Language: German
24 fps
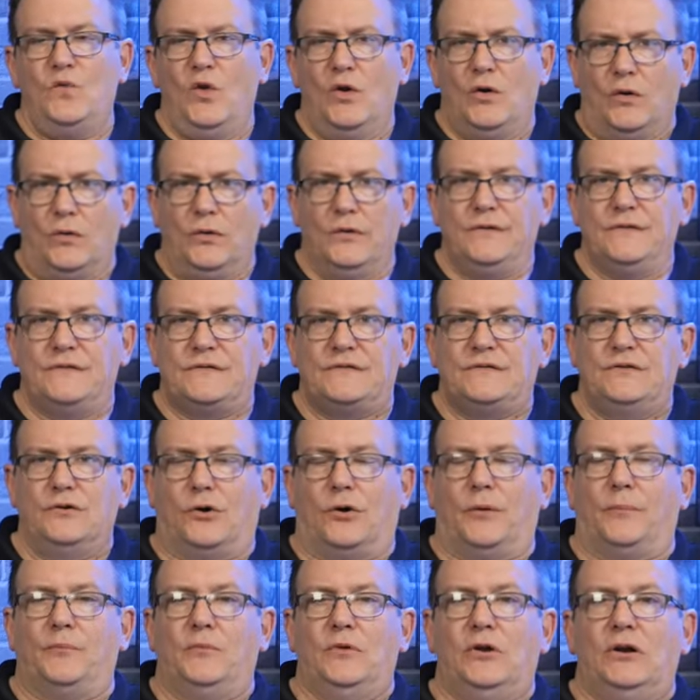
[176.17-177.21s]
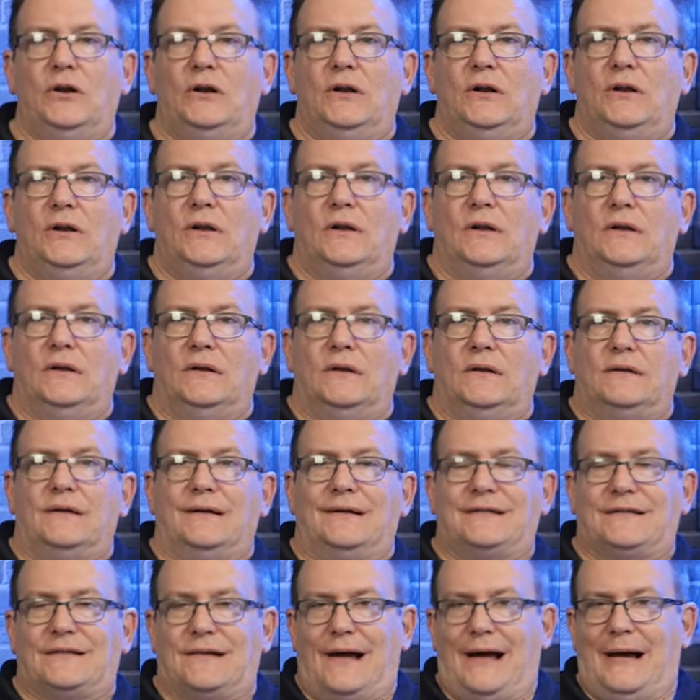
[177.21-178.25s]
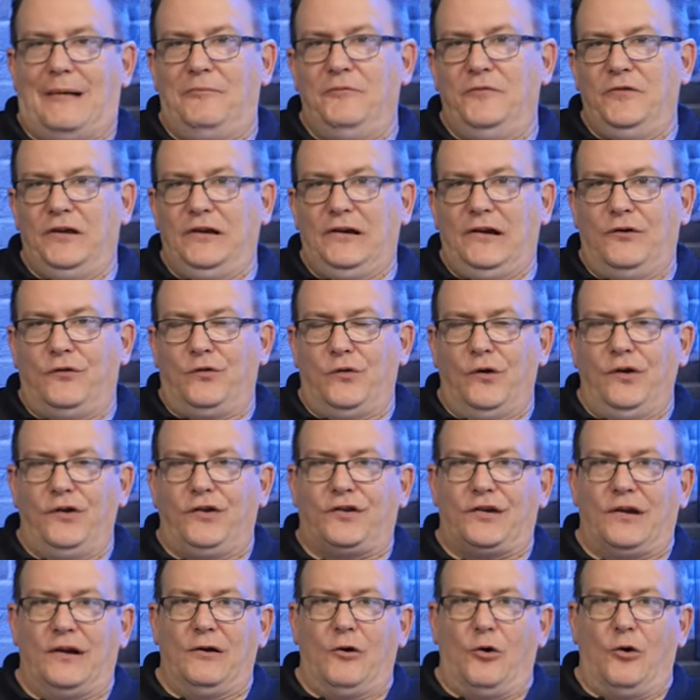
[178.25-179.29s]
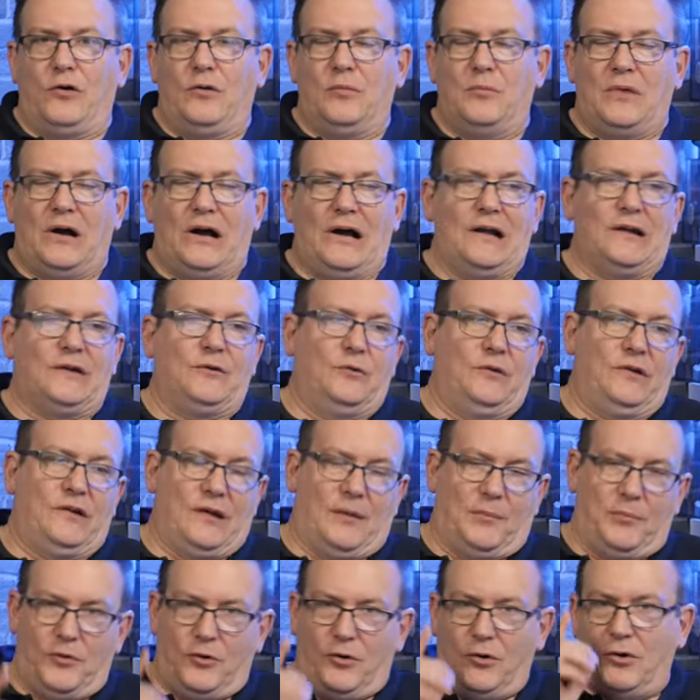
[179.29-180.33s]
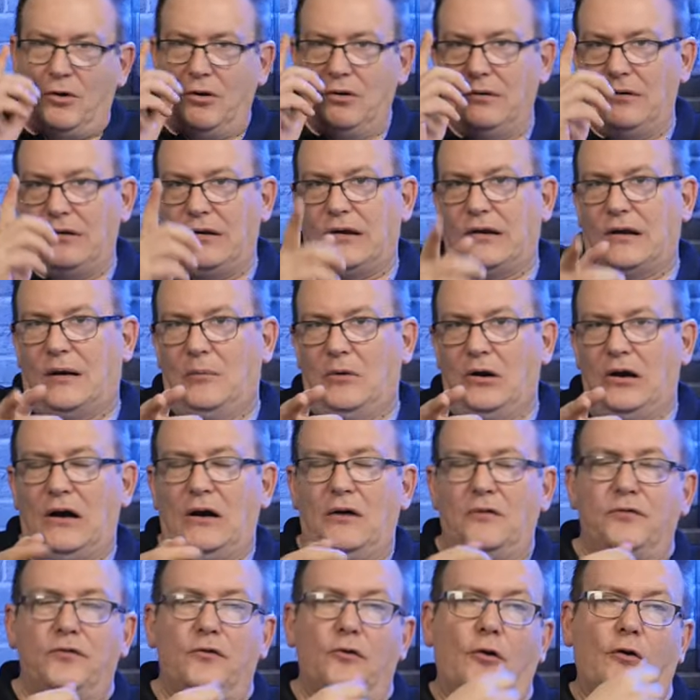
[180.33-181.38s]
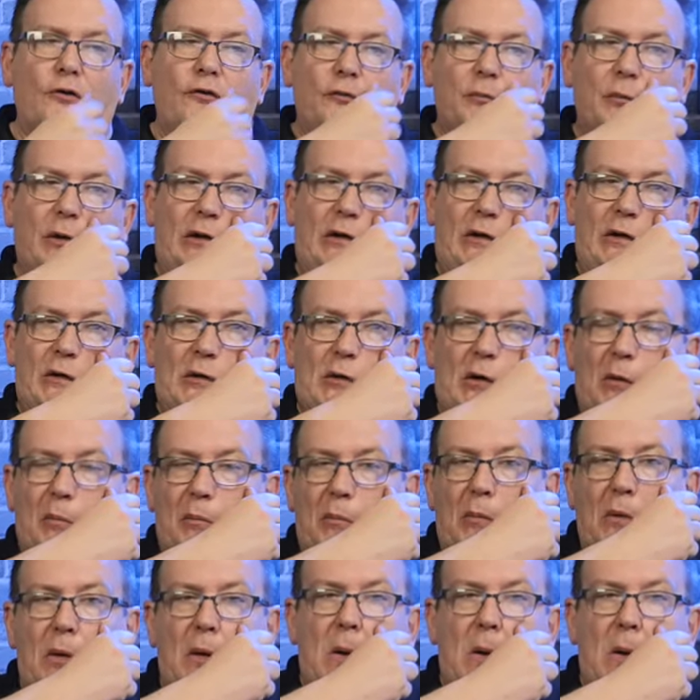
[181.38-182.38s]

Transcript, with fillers: Und ja, das haben wir natürlich dann auch gemacht und ich habe auch die Kamera für euch mitgenommen.